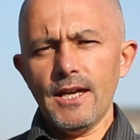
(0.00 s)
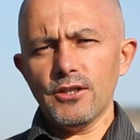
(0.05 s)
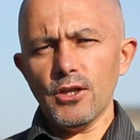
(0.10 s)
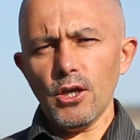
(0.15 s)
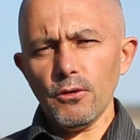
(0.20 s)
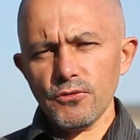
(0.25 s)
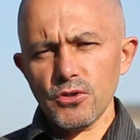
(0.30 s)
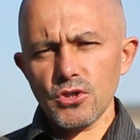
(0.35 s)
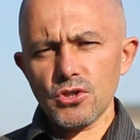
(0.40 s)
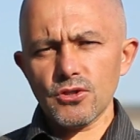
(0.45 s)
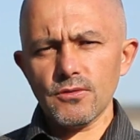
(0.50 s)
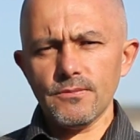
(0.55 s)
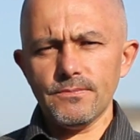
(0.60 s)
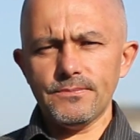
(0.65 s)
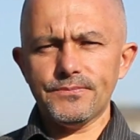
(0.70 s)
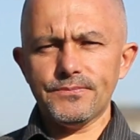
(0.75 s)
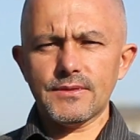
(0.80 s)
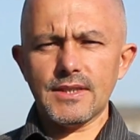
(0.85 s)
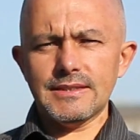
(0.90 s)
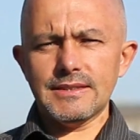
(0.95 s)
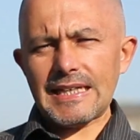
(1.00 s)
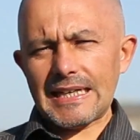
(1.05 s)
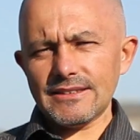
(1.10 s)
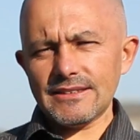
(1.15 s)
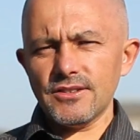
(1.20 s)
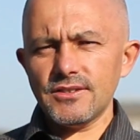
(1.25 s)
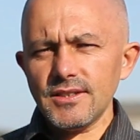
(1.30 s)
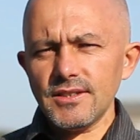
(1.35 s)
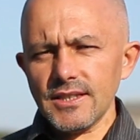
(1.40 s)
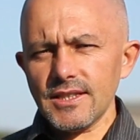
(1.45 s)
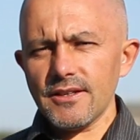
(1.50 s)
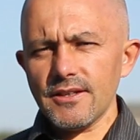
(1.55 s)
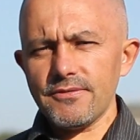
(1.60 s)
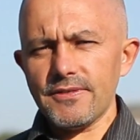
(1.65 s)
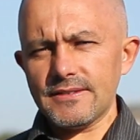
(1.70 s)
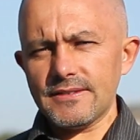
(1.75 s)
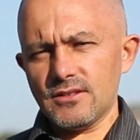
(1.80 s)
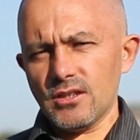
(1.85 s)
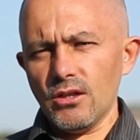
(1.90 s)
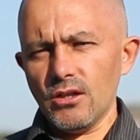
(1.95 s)
Jowisz tradycyjnie w
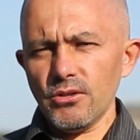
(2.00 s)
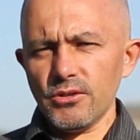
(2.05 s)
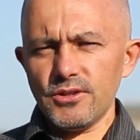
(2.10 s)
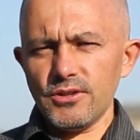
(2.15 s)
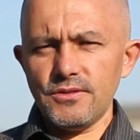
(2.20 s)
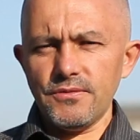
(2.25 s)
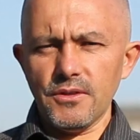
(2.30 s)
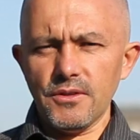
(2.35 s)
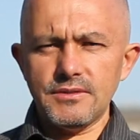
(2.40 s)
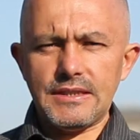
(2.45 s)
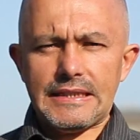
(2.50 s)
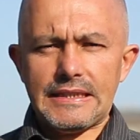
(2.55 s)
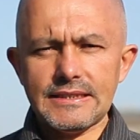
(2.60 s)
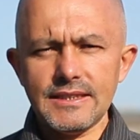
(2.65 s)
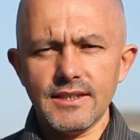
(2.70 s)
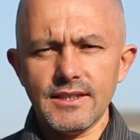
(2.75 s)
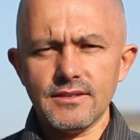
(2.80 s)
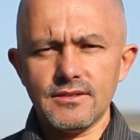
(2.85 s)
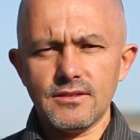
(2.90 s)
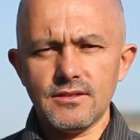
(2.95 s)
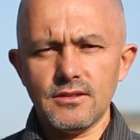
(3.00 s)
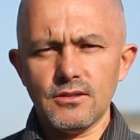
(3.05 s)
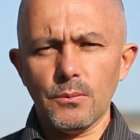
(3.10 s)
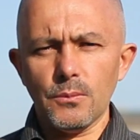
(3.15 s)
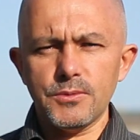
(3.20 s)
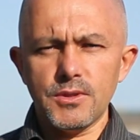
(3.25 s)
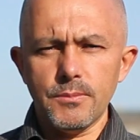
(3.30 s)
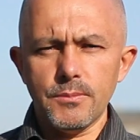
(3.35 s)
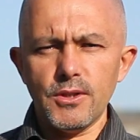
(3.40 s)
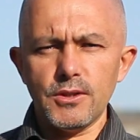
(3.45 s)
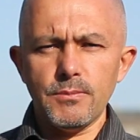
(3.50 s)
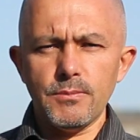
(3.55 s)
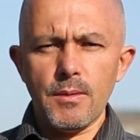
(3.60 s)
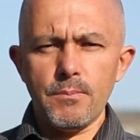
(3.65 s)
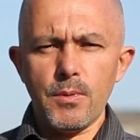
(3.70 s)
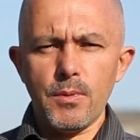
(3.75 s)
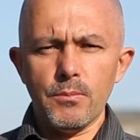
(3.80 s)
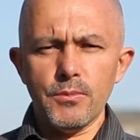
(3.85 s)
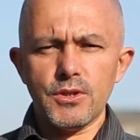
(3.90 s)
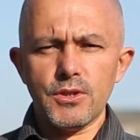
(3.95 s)
astrologii związany jest z
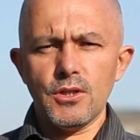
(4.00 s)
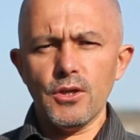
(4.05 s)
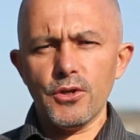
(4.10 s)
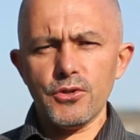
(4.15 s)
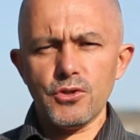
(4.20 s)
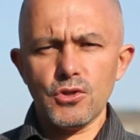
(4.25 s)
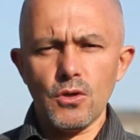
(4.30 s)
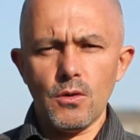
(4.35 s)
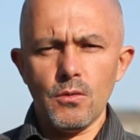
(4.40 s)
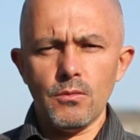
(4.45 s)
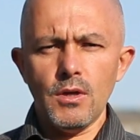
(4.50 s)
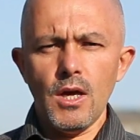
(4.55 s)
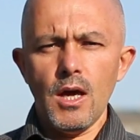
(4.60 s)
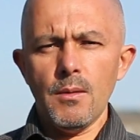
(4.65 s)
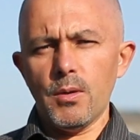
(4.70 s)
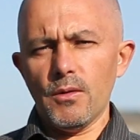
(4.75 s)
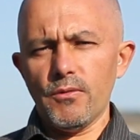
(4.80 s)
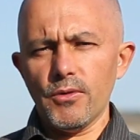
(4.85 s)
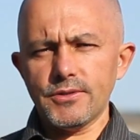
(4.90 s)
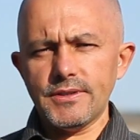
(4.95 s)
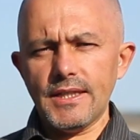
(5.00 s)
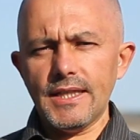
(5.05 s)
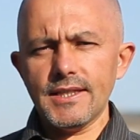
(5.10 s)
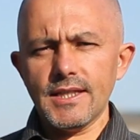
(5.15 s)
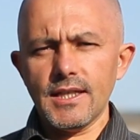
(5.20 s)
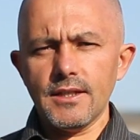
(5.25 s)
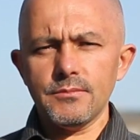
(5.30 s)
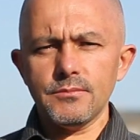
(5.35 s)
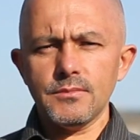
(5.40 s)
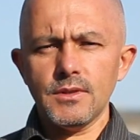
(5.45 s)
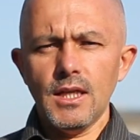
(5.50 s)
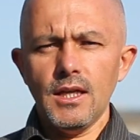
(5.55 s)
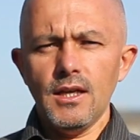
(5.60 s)
optymizmem, pomyślnością, powodzeniem,